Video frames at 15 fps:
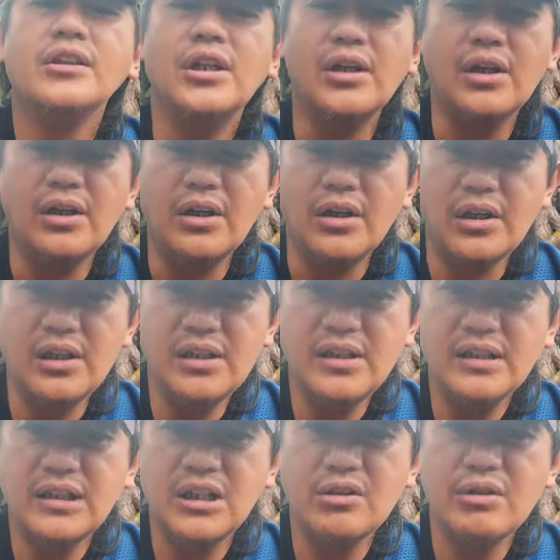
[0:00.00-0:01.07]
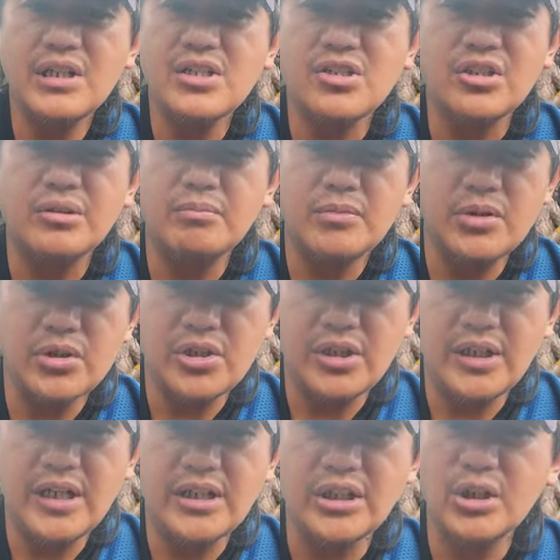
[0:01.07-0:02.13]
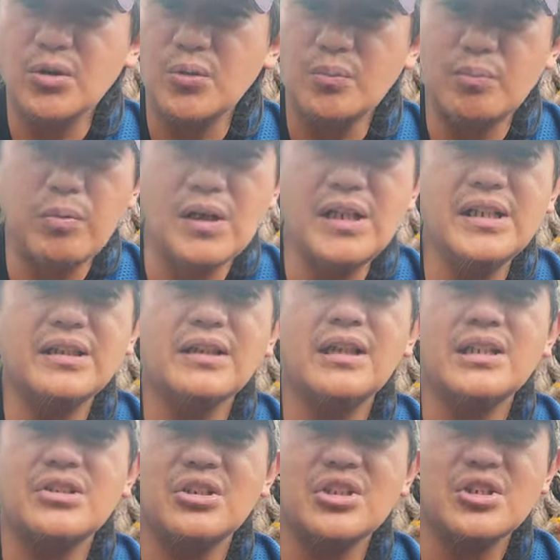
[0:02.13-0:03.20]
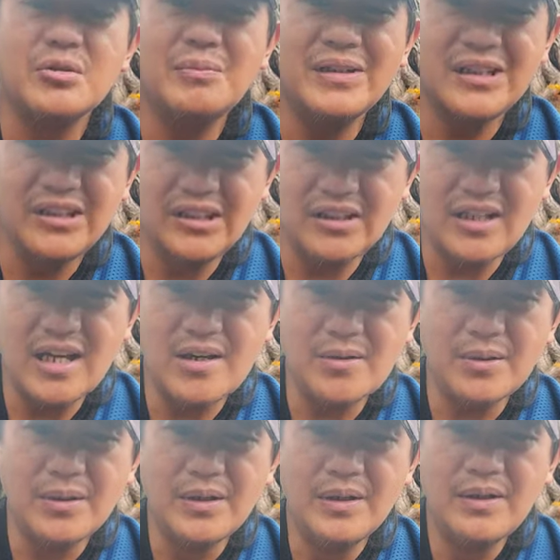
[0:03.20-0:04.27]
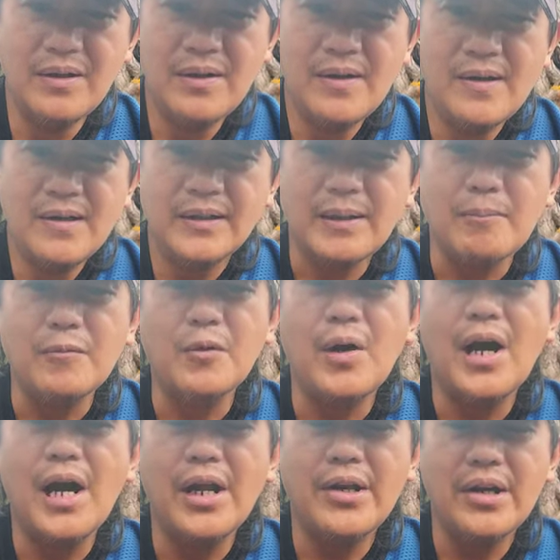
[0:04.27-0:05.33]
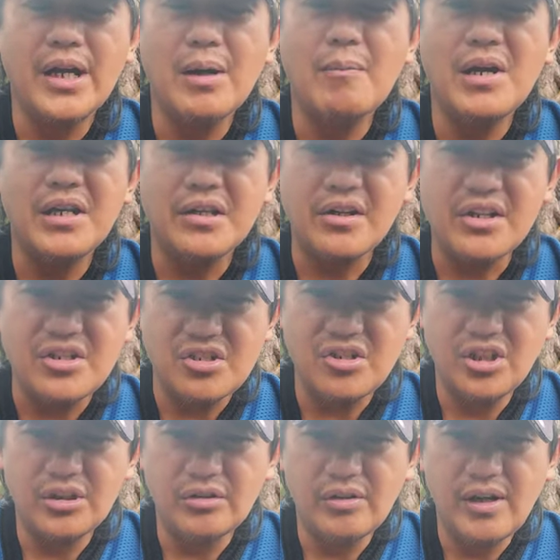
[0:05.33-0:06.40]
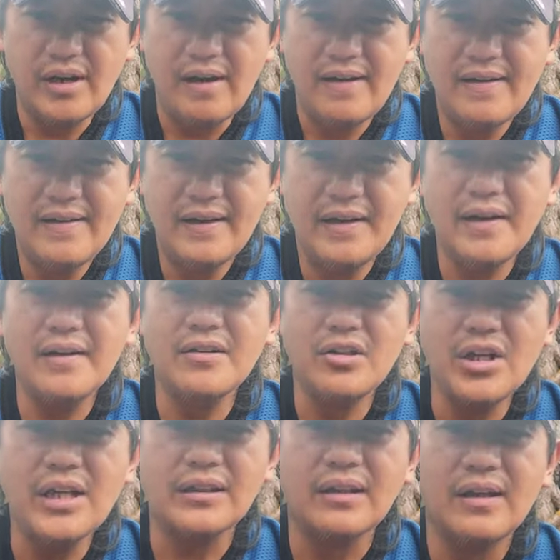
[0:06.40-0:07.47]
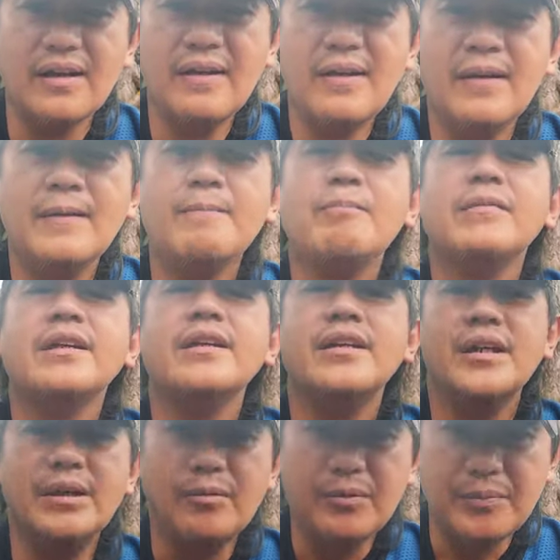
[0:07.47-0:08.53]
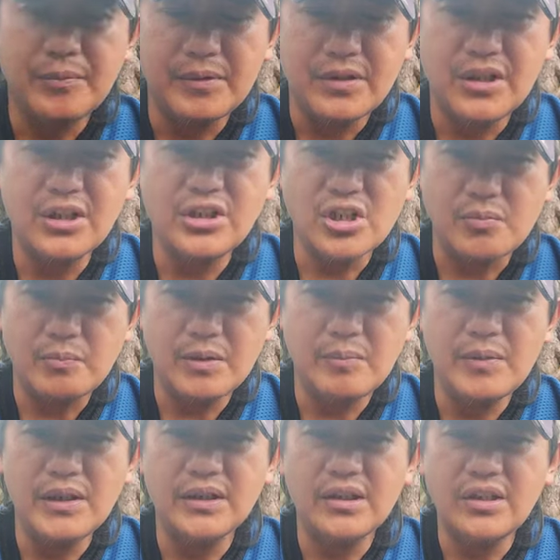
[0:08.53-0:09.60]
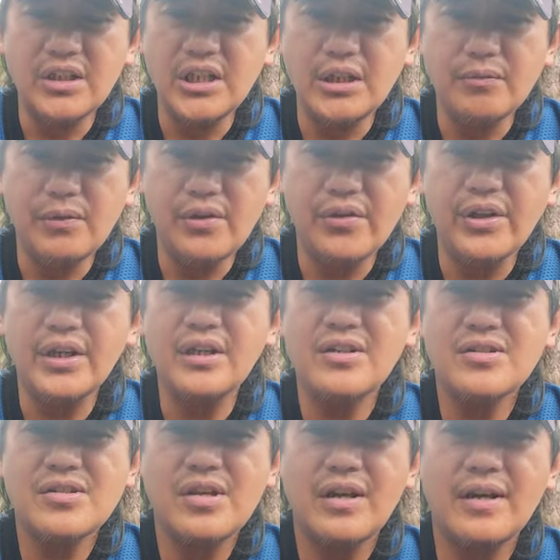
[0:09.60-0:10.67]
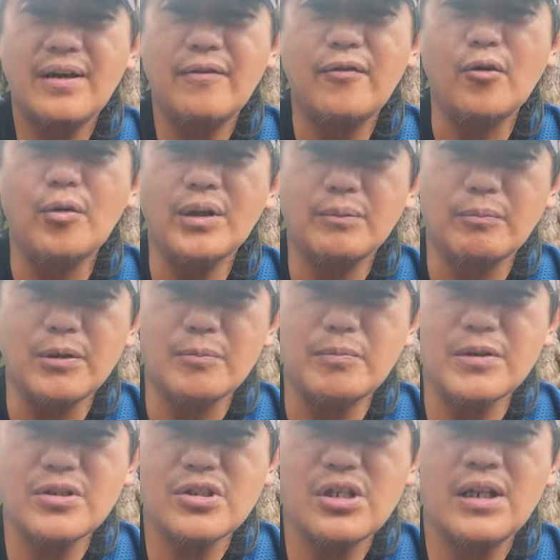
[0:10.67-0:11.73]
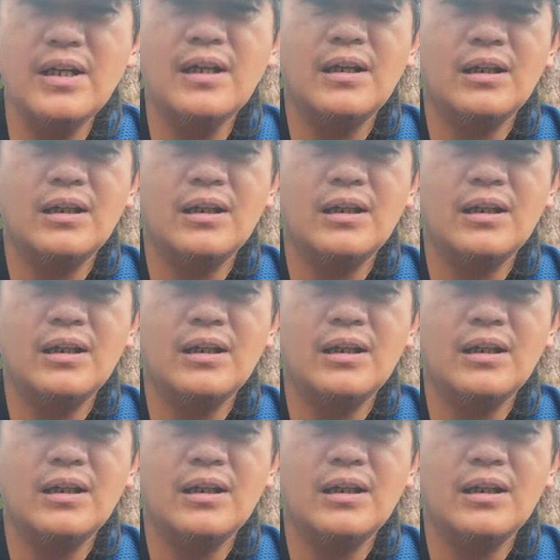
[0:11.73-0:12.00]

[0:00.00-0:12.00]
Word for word: tinanggal iti grace kun mercy na iti complete nga judgment iti tao tapno handa nga mairis diti daga and yet he, he just permitted the evil things for what purpose